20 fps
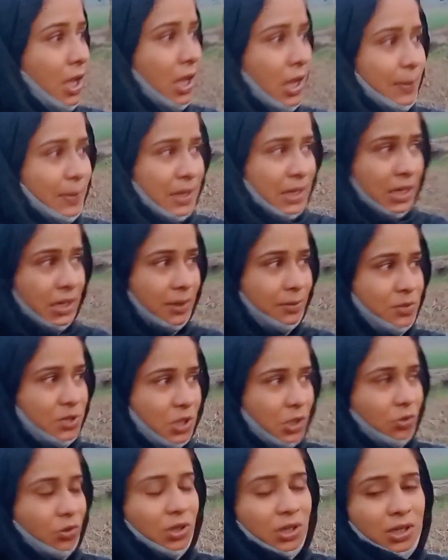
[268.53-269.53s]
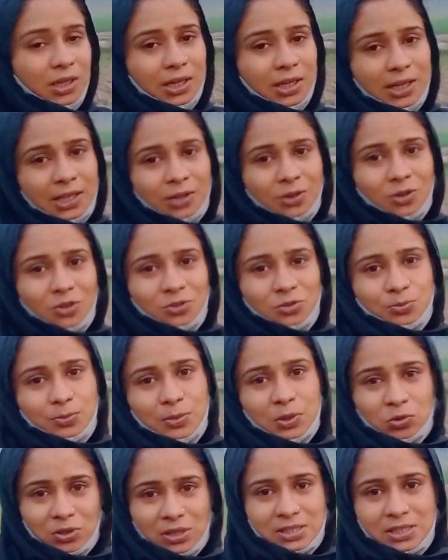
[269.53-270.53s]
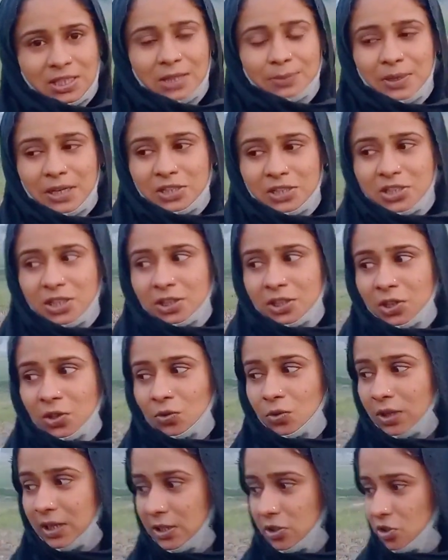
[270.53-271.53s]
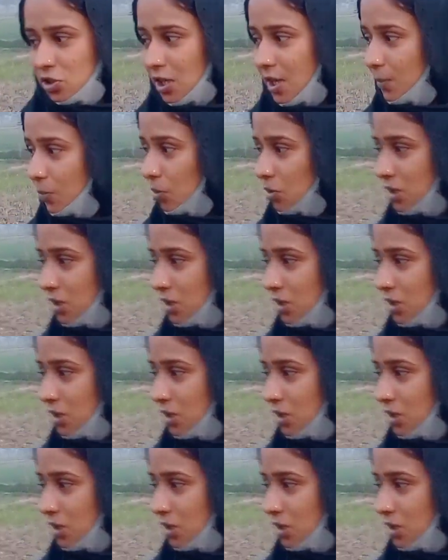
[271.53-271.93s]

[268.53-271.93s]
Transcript: हमारे हमसायों का घर है और मैं उनके साथ बैठ जाती हूँ और शाम और